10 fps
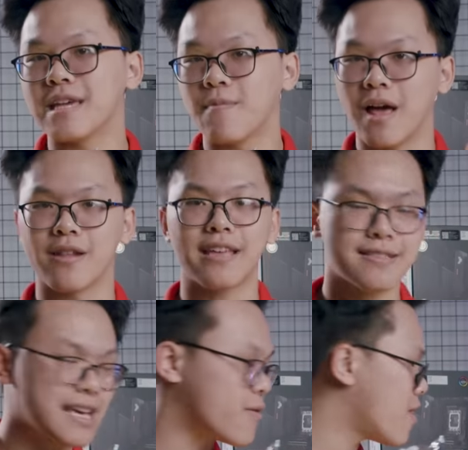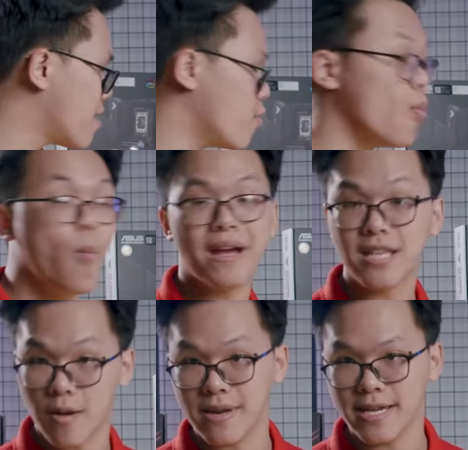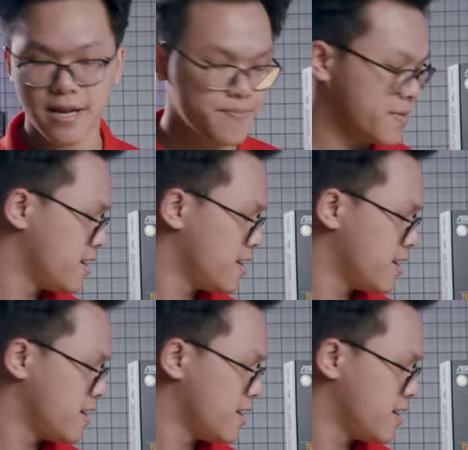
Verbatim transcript: xem là tại sao nó lại một bộ máy rất hợp lý nhá